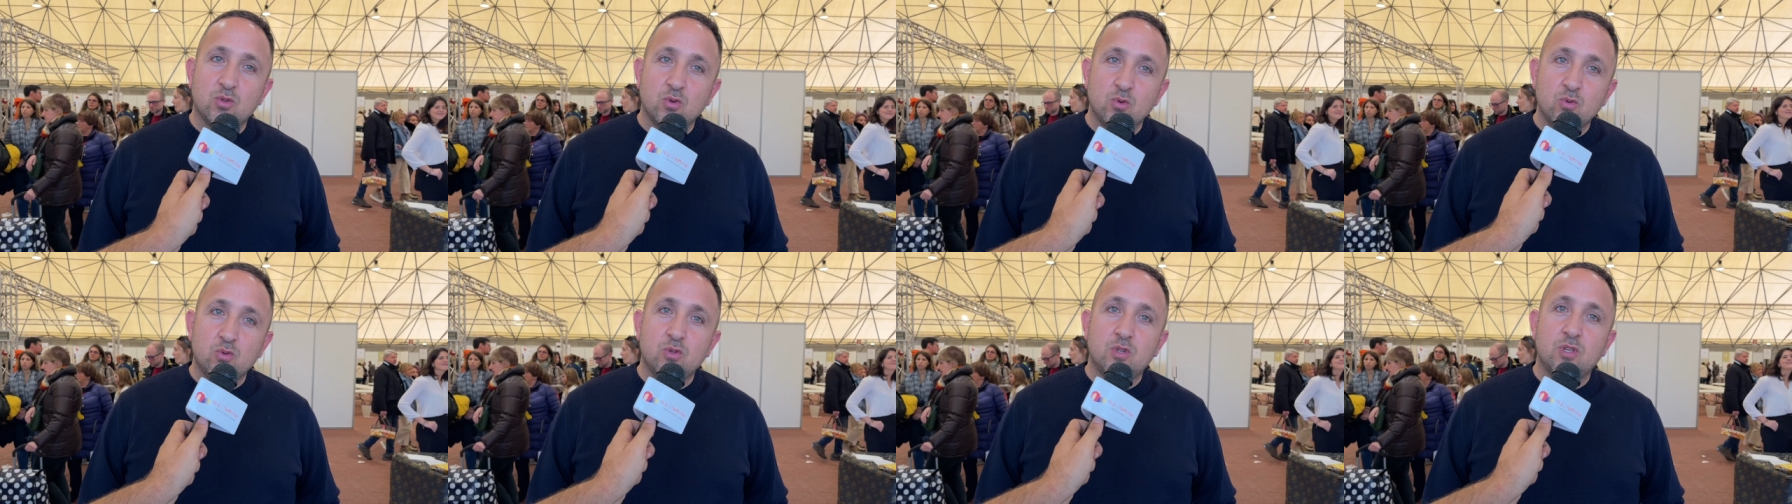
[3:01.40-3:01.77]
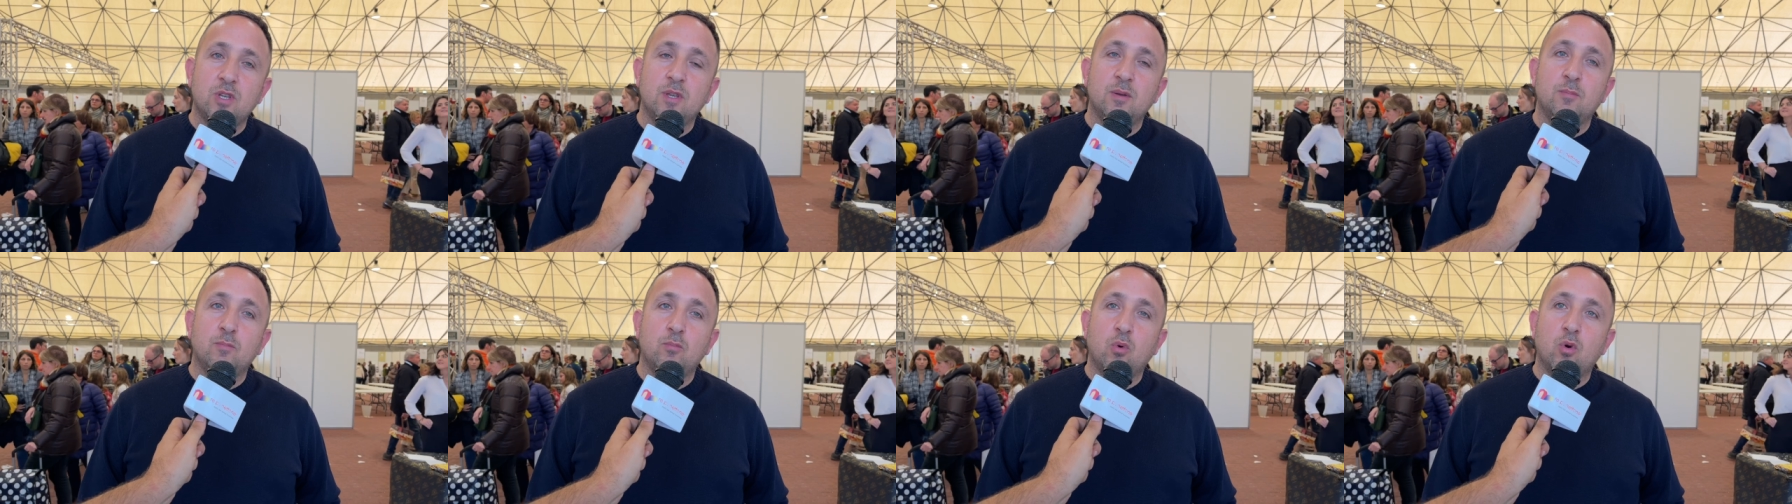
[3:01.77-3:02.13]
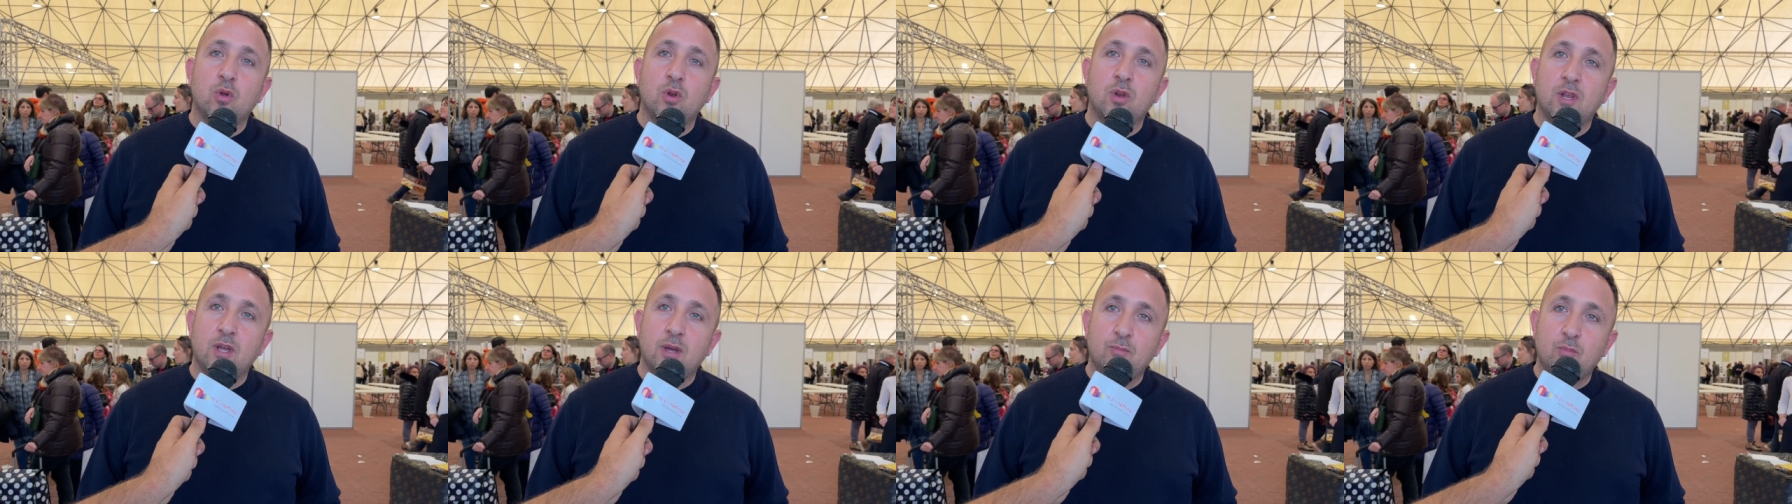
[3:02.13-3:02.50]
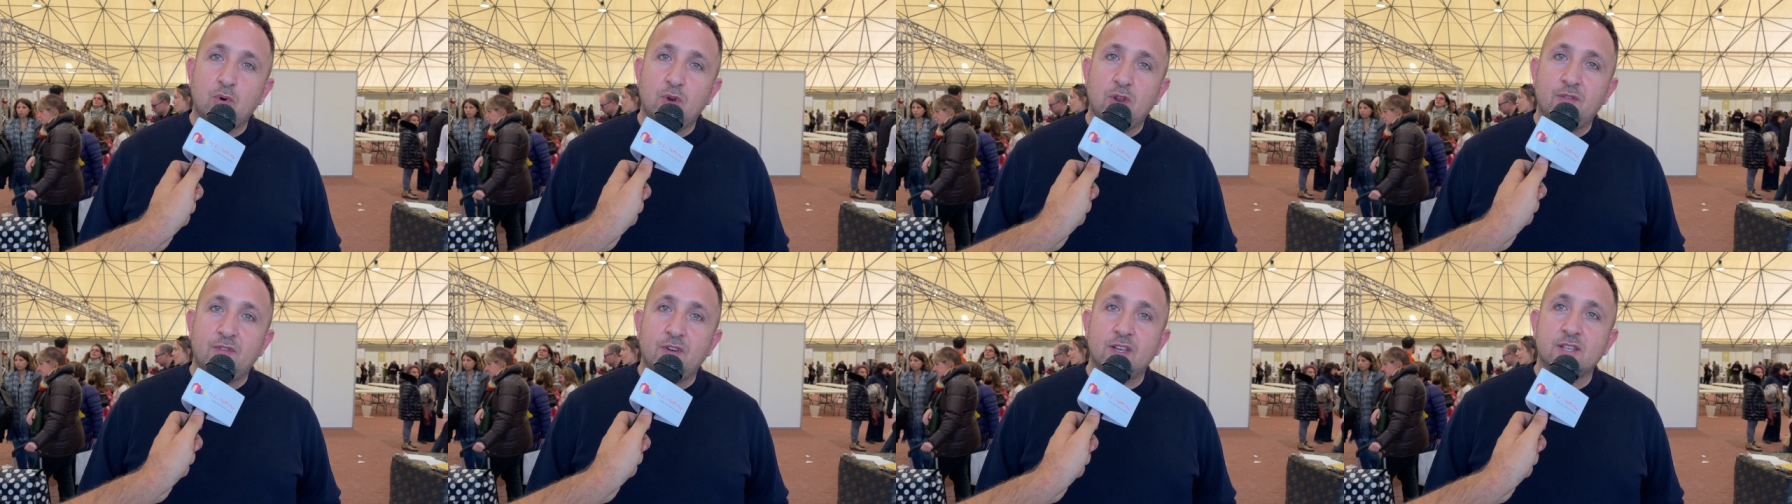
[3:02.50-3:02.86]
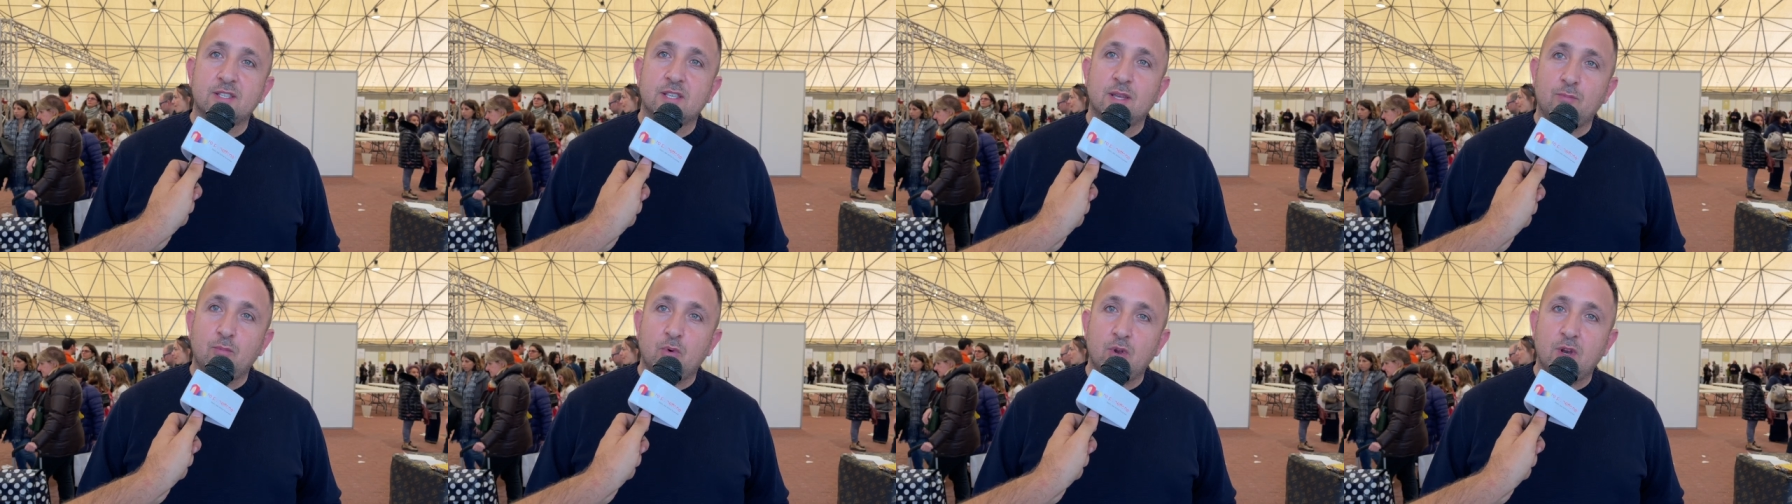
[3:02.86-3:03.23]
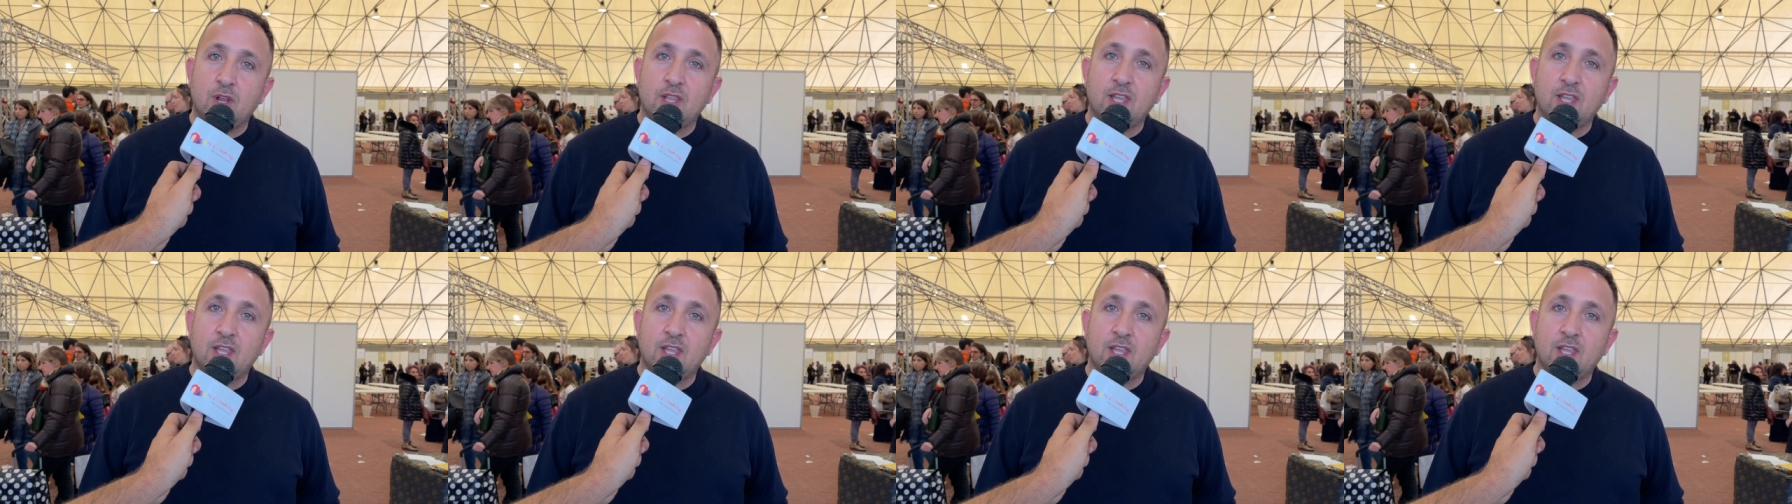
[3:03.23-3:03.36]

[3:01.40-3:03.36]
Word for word: tutti, buon, buone feste e buon